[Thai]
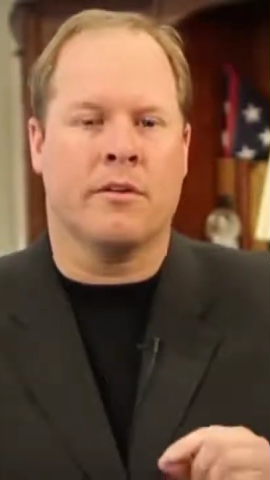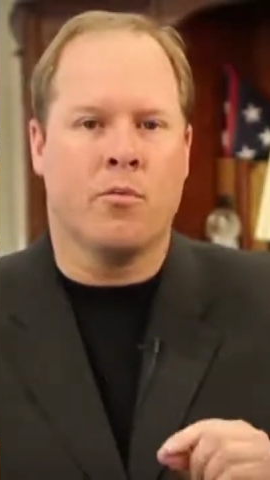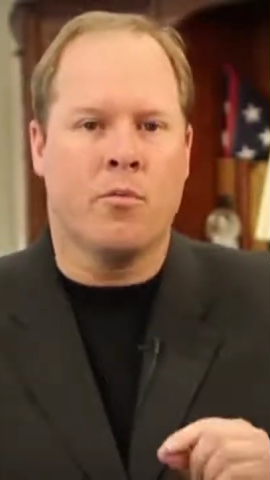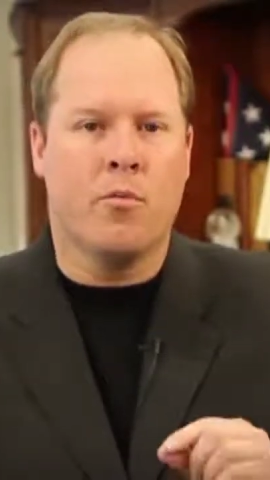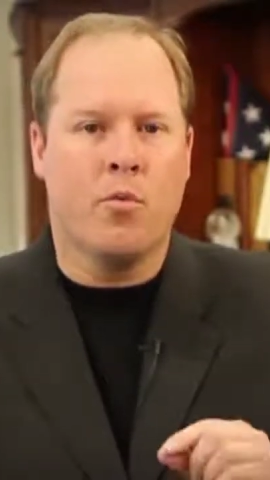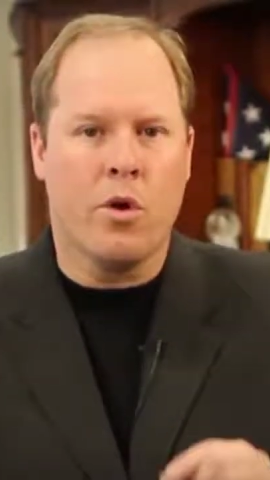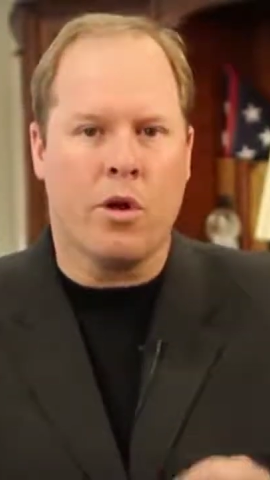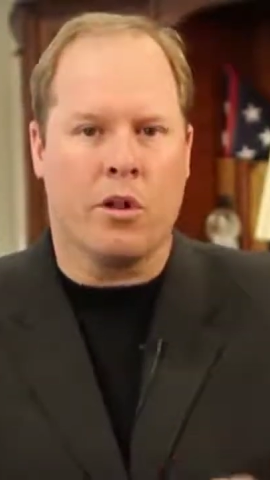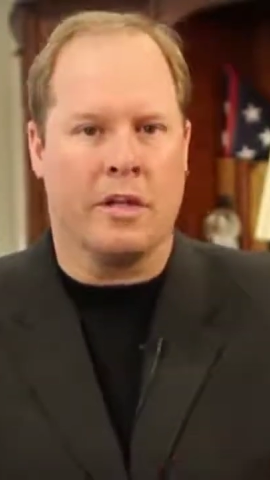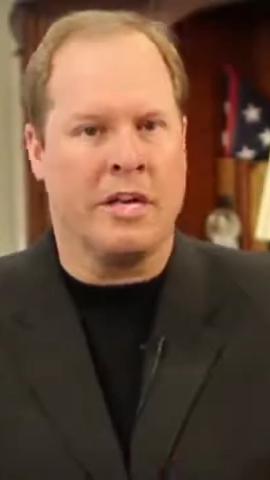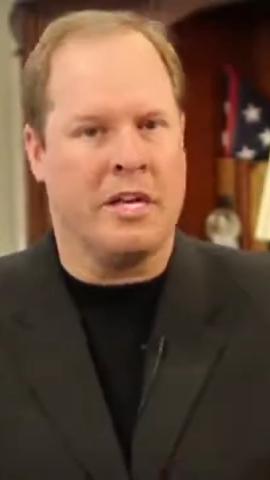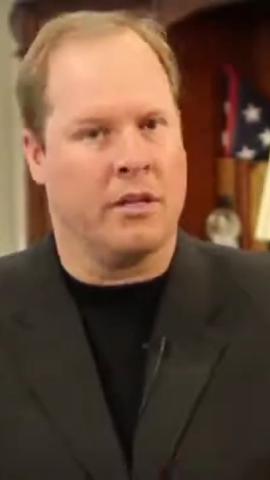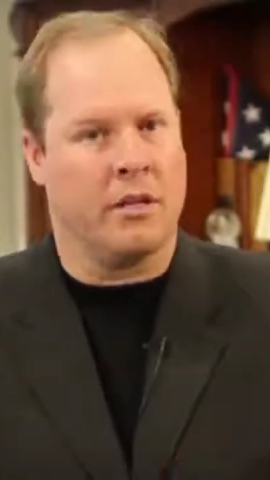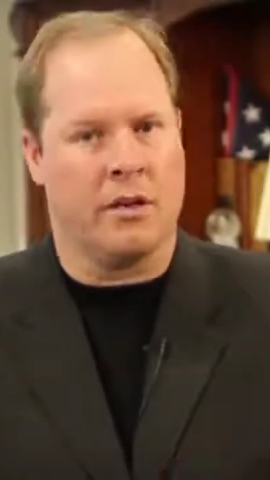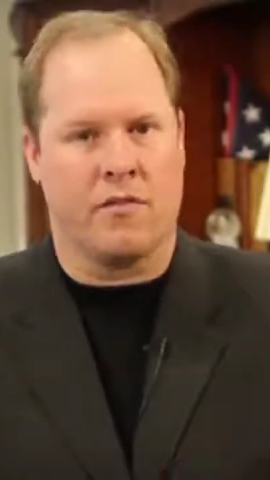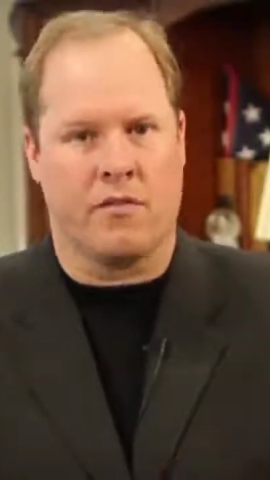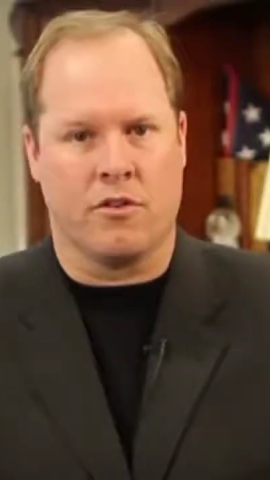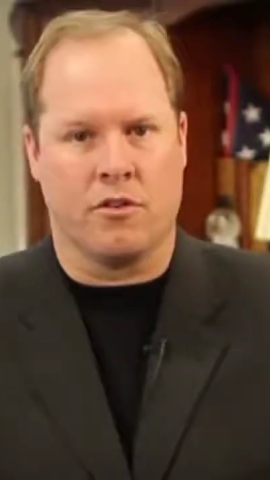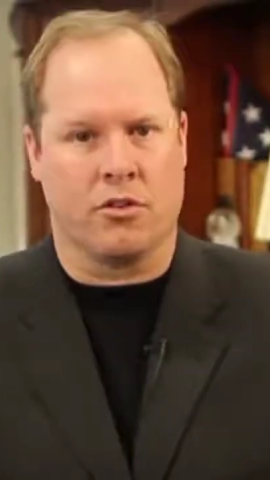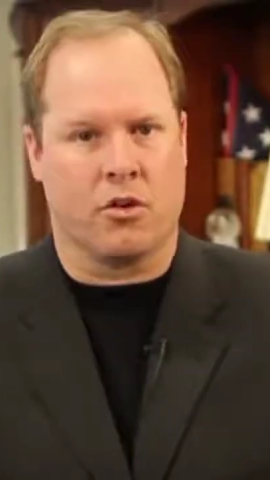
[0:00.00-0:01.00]
และนั่นคือเห
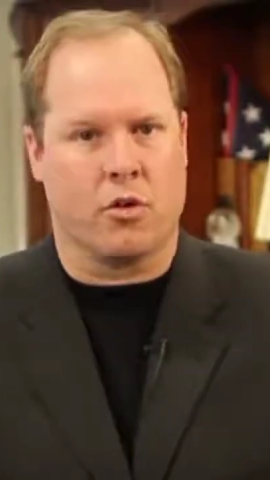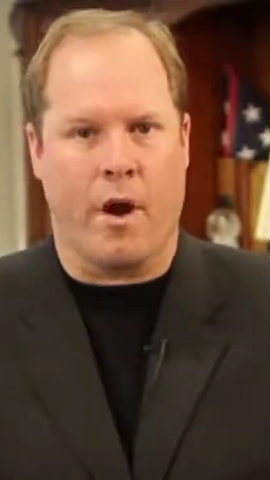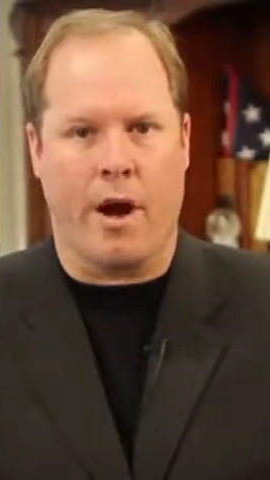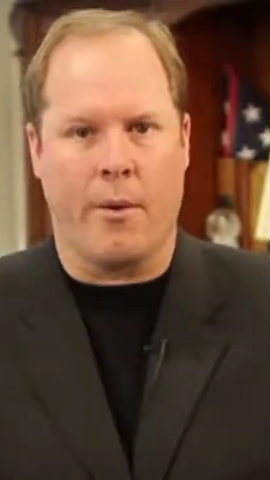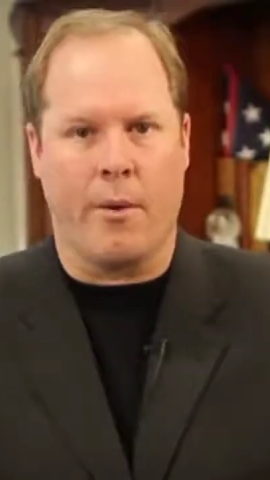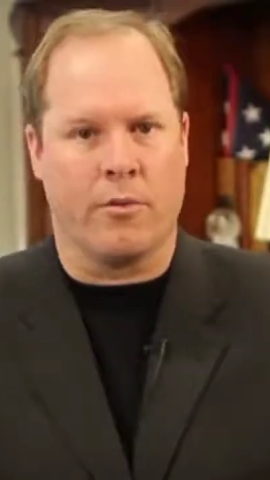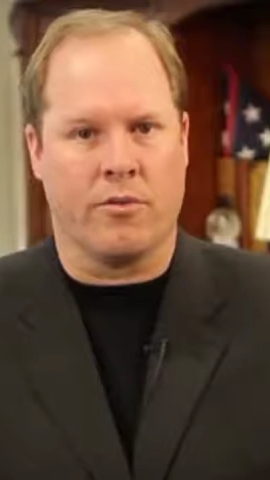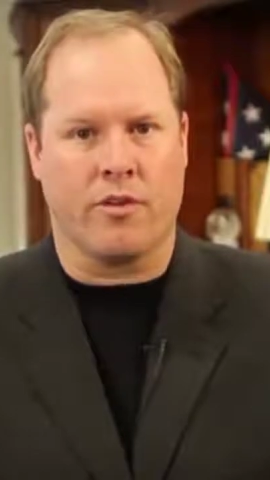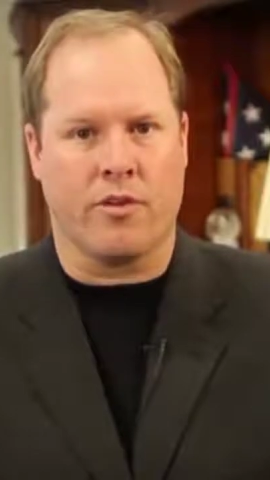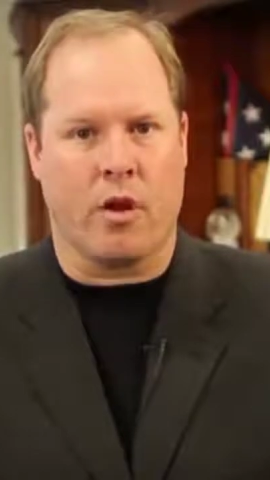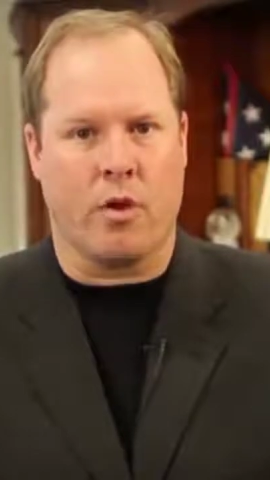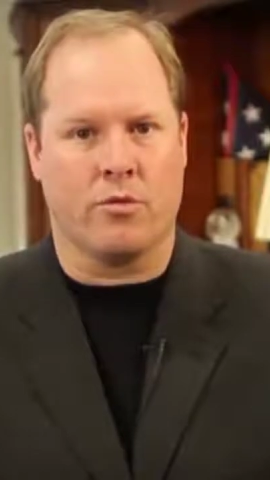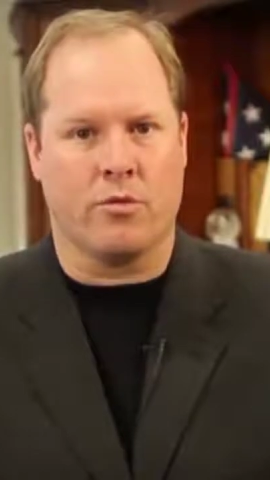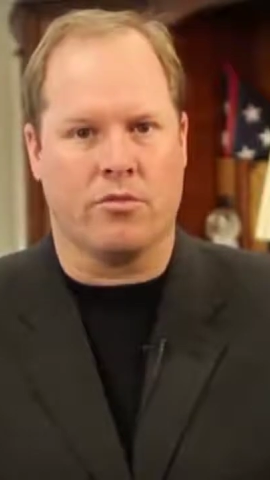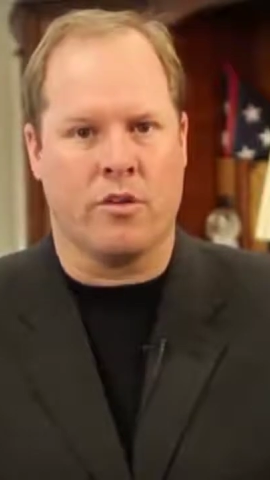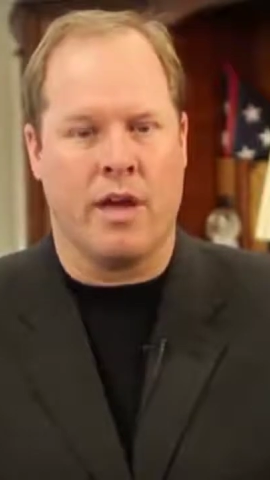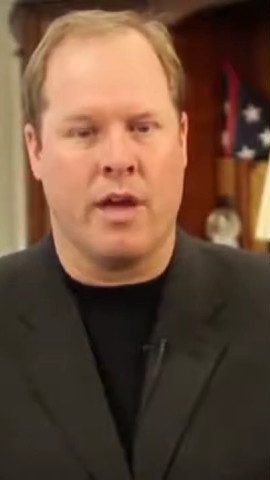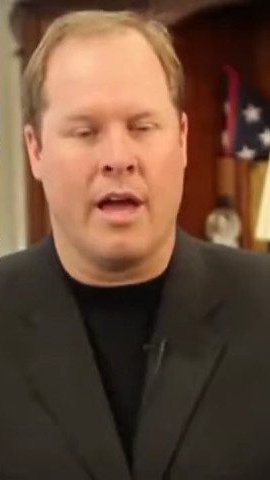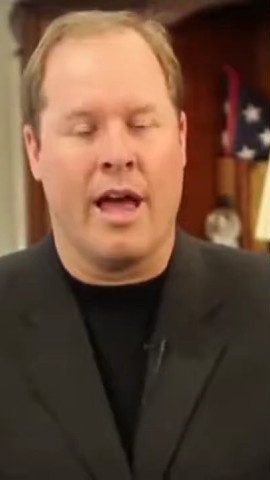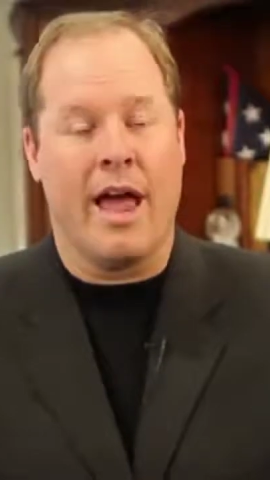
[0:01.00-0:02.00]
ตุผลว่าทำไมใน
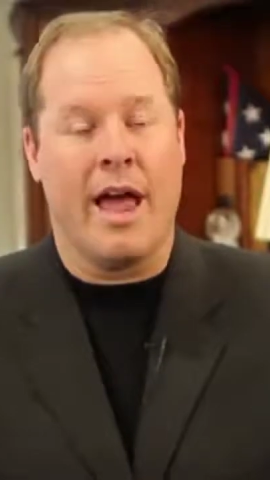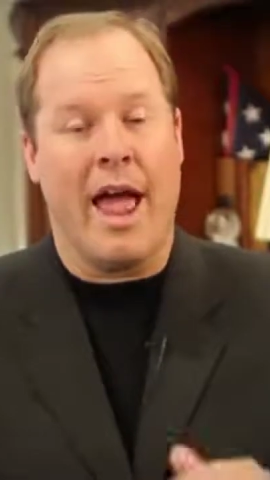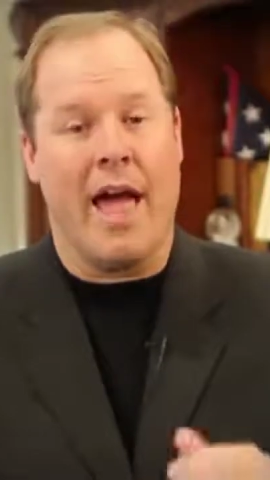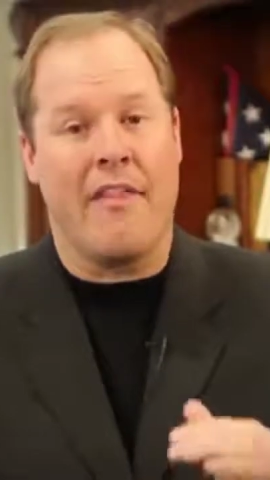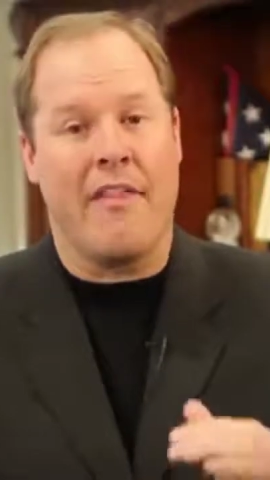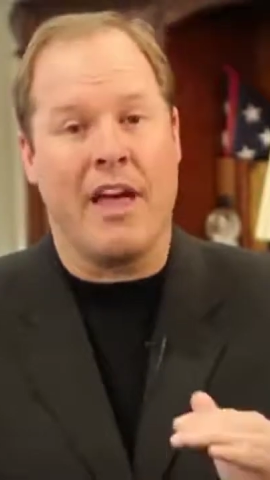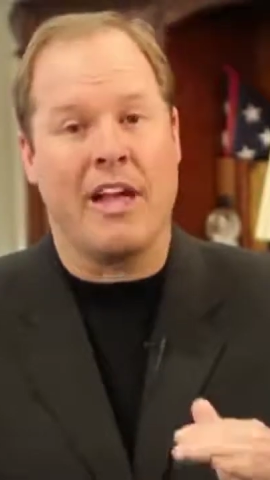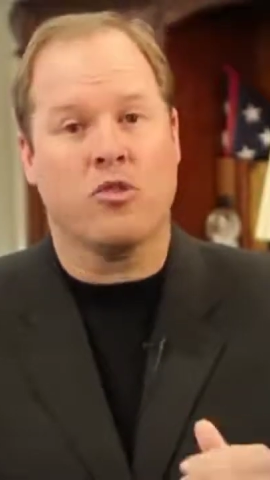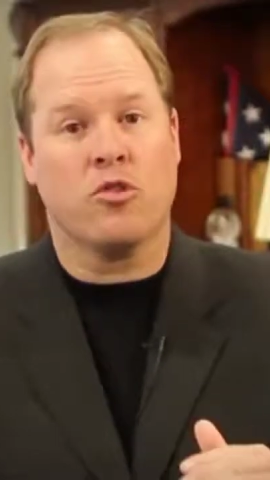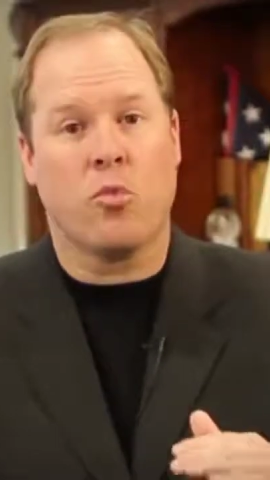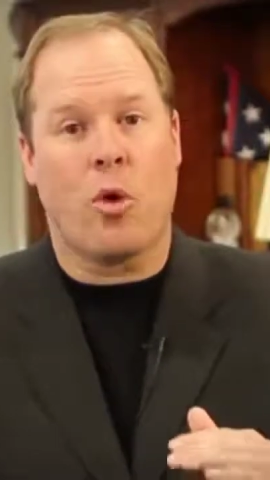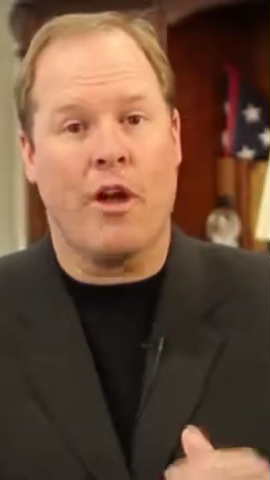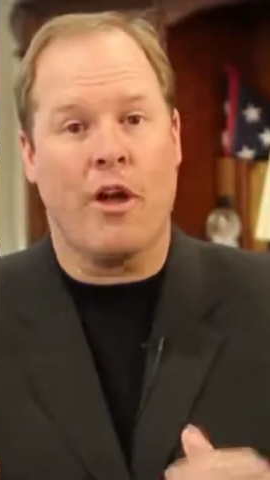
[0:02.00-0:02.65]
แต่ละเดือนยูมิ